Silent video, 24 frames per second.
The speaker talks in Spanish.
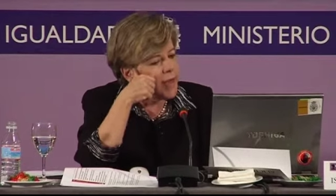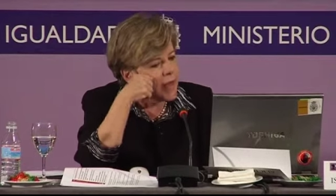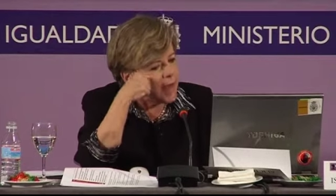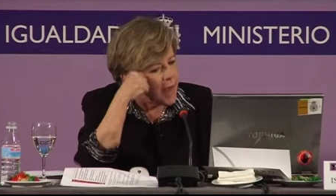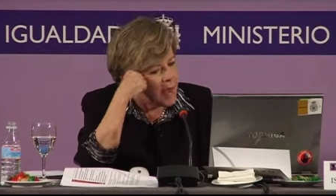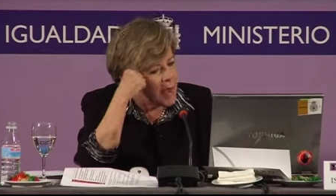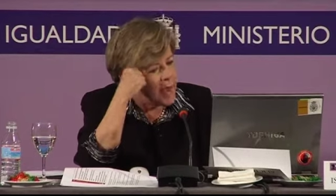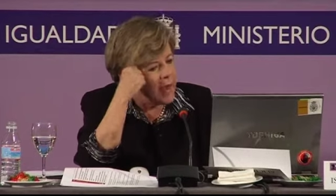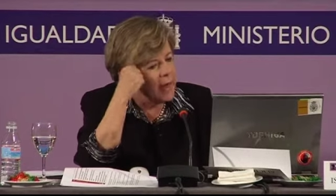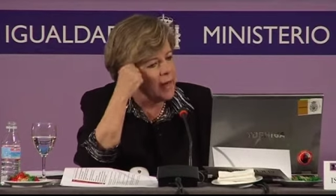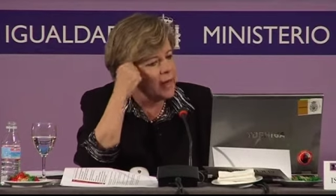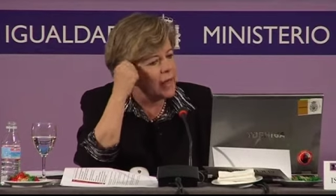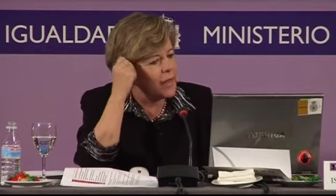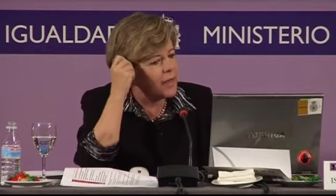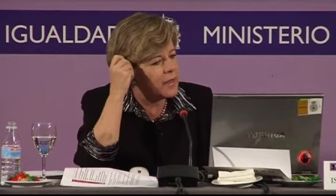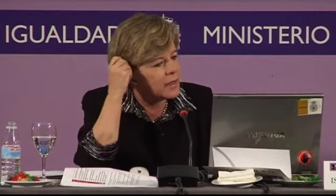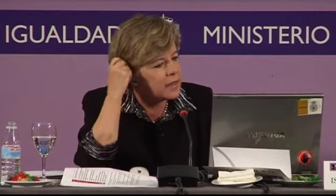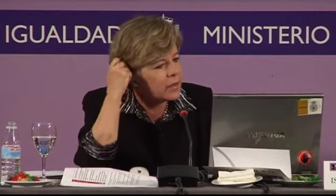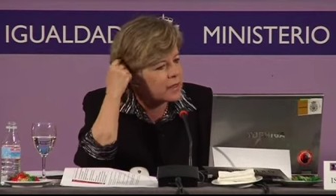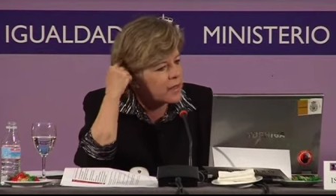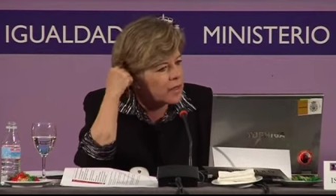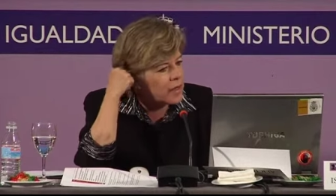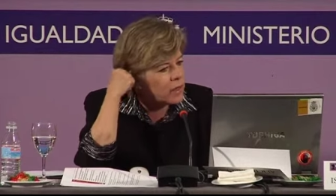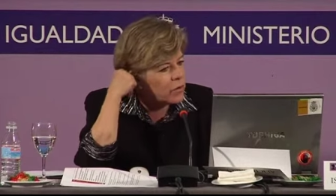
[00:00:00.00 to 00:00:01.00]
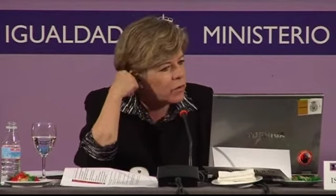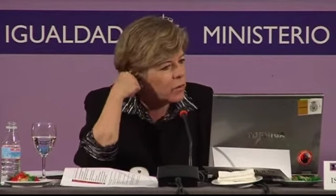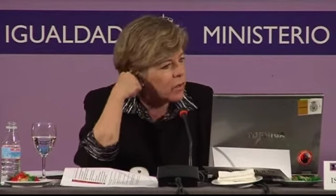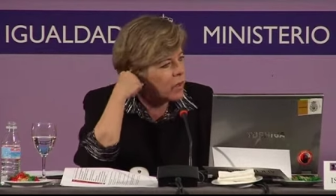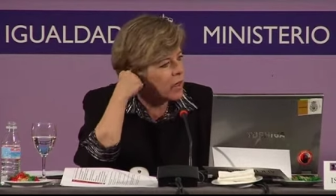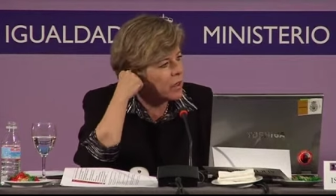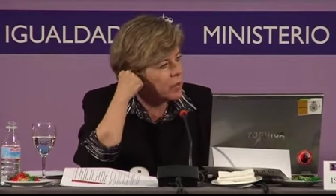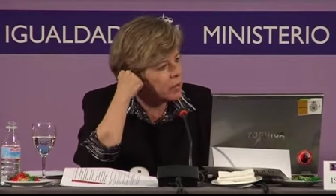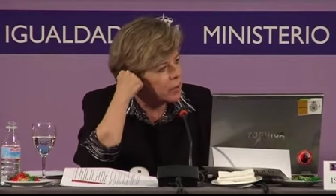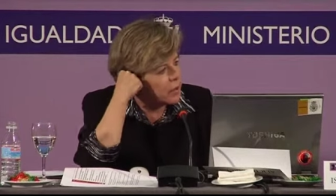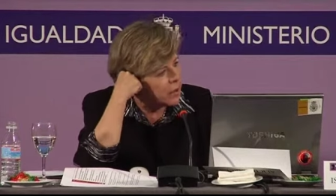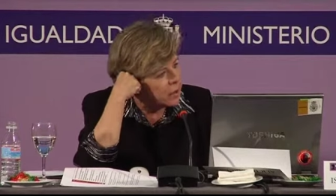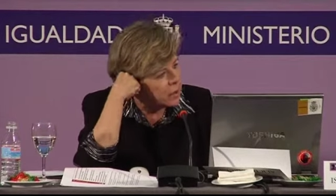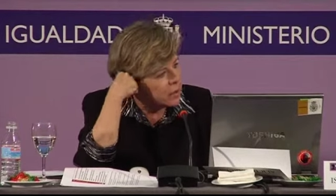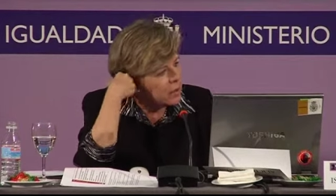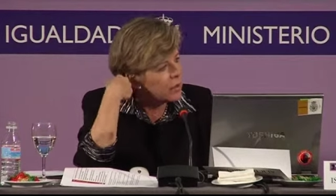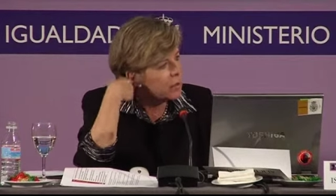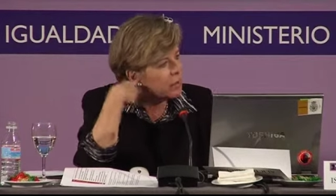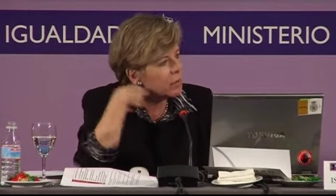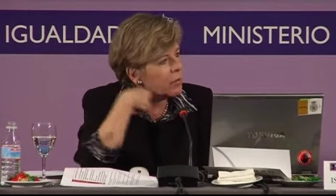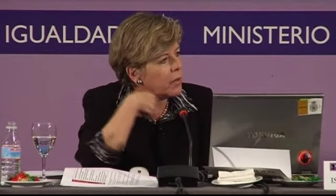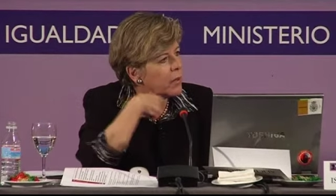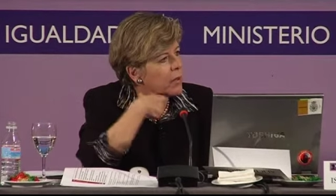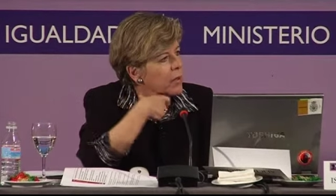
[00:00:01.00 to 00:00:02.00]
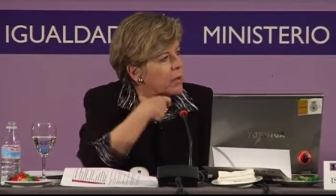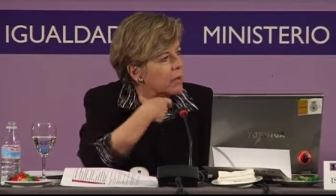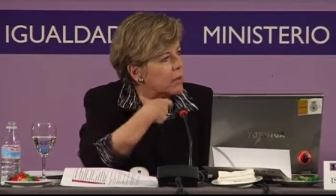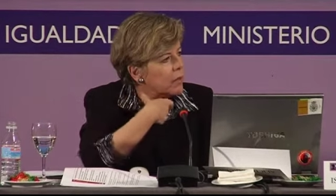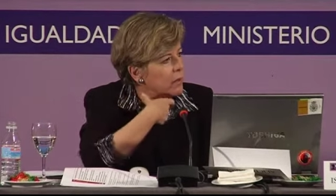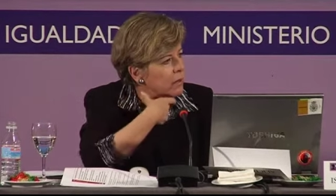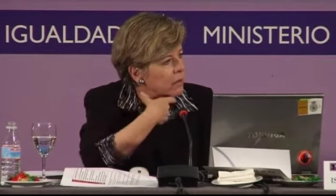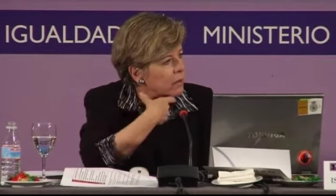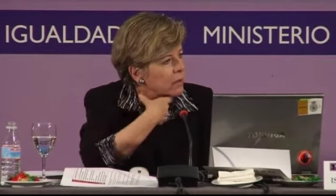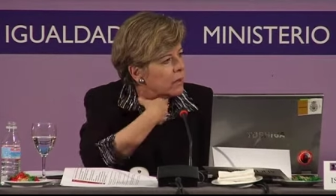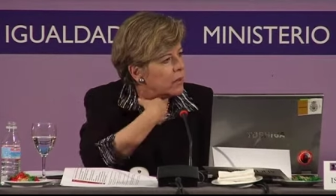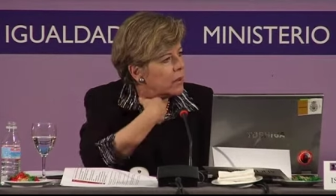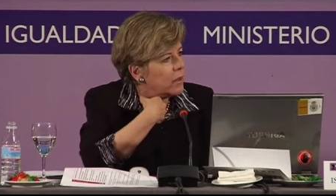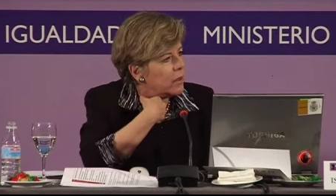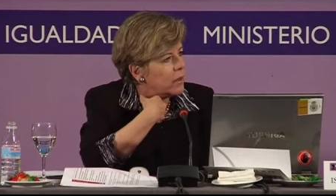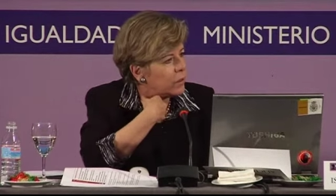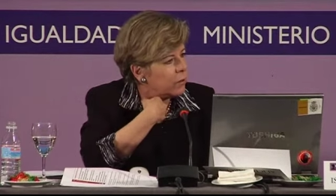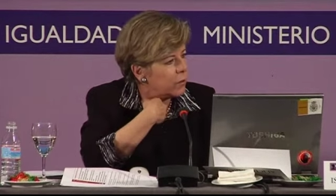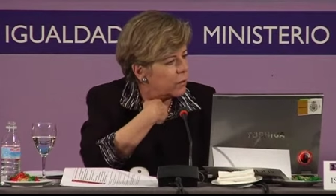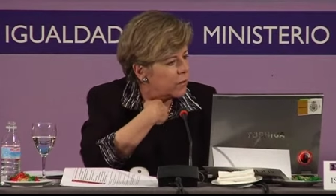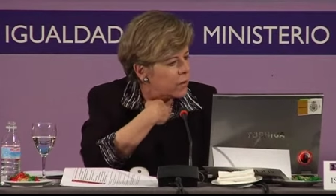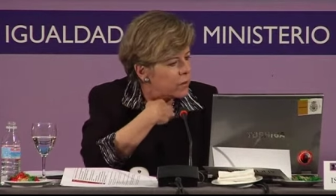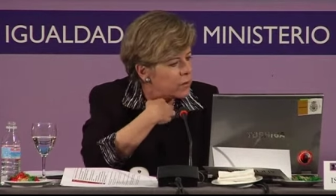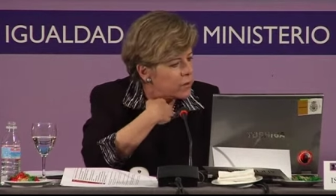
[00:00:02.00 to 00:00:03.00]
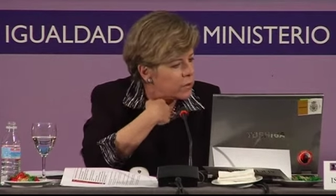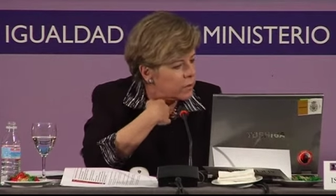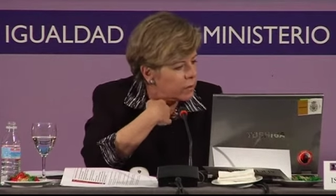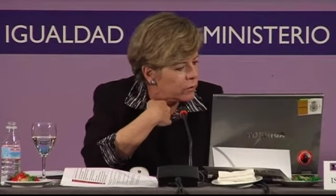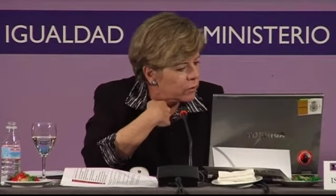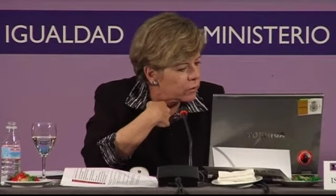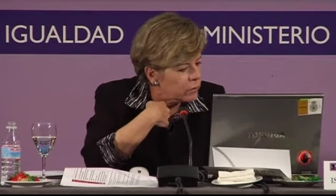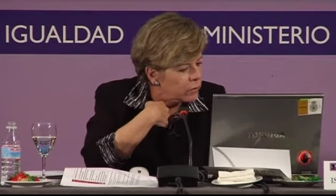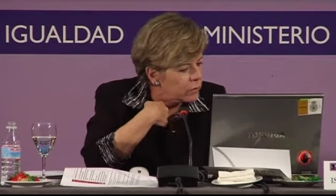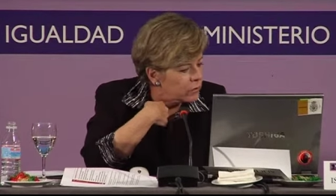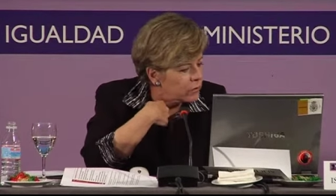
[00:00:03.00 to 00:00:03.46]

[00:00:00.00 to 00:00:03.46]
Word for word: ya alcanzaron la meta de paridad en la educación.